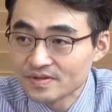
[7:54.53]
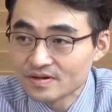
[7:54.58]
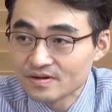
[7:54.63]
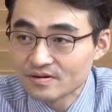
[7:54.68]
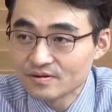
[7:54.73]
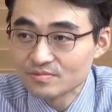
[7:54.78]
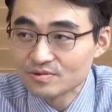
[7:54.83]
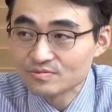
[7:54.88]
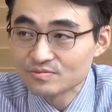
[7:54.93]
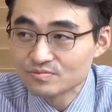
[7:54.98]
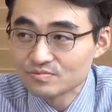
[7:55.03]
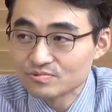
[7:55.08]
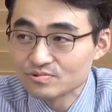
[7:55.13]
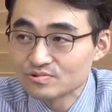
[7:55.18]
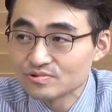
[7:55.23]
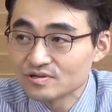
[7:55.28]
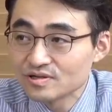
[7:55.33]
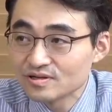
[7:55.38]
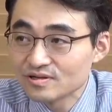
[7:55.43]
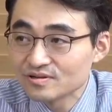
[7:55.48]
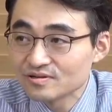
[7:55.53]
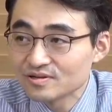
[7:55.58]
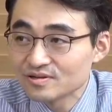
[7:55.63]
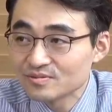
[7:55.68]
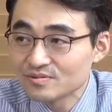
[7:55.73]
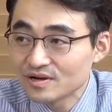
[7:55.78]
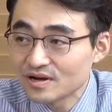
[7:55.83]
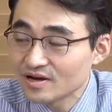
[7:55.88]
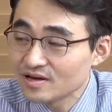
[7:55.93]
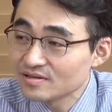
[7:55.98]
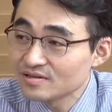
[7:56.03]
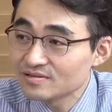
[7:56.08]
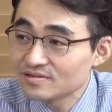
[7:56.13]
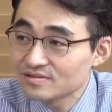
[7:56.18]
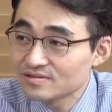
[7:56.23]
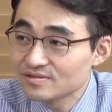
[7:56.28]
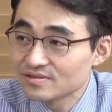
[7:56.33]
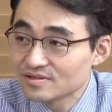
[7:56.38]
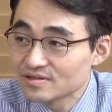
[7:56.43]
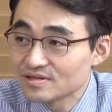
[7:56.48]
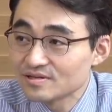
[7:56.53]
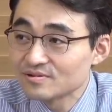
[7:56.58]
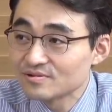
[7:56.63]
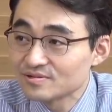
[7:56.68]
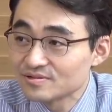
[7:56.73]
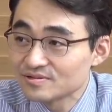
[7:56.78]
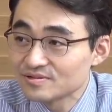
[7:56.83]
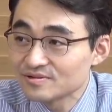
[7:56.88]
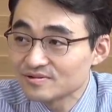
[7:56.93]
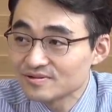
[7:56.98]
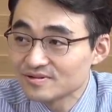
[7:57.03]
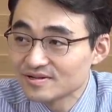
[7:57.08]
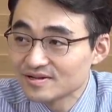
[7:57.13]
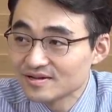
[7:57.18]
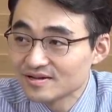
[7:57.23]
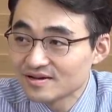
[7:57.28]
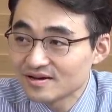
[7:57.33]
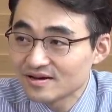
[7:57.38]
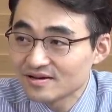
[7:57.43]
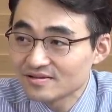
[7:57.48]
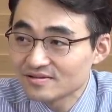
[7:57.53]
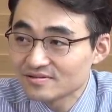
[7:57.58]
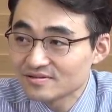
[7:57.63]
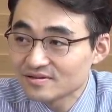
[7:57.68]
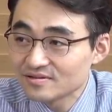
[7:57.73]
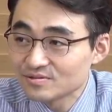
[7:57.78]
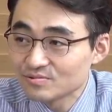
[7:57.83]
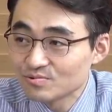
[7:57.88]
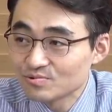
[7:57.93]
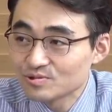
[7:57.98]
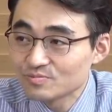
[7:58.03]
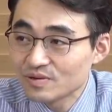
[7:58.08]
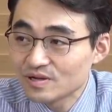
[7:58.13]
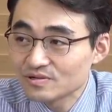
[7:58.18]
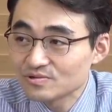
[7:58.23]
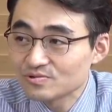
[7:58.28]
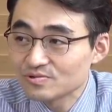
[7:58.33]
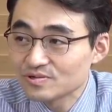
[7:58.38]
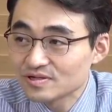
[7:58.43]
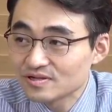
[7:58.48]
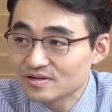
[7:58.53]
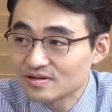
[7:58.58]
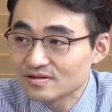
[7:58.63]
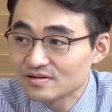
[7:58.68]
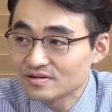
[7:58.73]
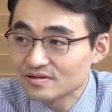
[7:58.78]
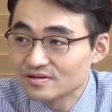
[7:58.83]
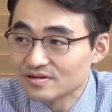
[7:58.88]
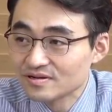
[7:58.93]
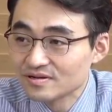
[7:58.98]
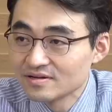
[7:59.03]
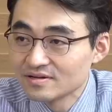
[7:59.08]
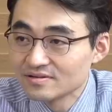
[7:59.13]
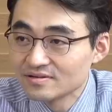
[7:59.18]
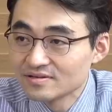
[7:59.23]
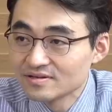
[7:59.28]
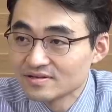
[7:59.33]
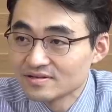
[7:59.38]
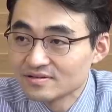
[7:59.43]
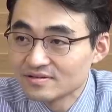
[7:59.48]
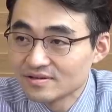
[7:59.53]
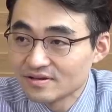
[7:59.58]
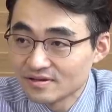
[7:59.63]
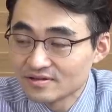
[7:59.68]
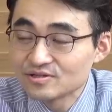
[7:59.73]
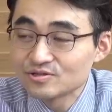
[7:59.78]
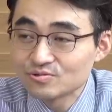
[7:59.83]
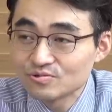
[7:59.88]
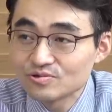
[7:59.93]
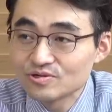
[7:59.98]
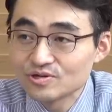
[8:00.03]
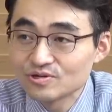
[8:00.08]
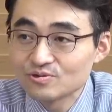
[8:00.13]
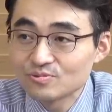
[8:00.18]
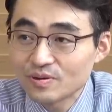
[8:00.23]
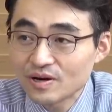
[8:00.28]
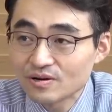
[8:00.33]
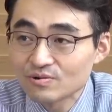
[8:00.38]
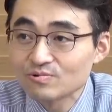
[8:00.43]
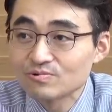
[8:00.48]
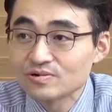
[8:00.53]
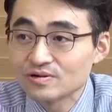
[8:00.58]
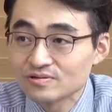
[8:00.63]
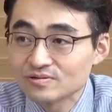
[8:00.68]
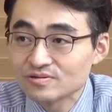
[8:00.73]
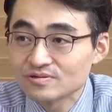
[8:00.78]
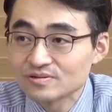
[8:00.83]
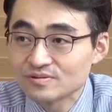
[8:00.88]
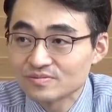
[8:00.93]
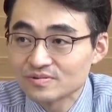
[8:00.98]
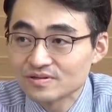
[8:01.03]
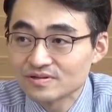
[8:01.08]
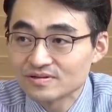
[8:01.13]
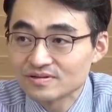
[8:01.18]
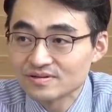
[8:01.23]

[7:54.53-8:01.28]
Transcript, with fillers: 그러면 오. 무슨 얘기가 되냐면 하이닉스를 2위거든요. 하이닉스가 지금 58조니까 시총 2위네요. 예, 시총 2위로 아, 바로 올라가게 됩니다.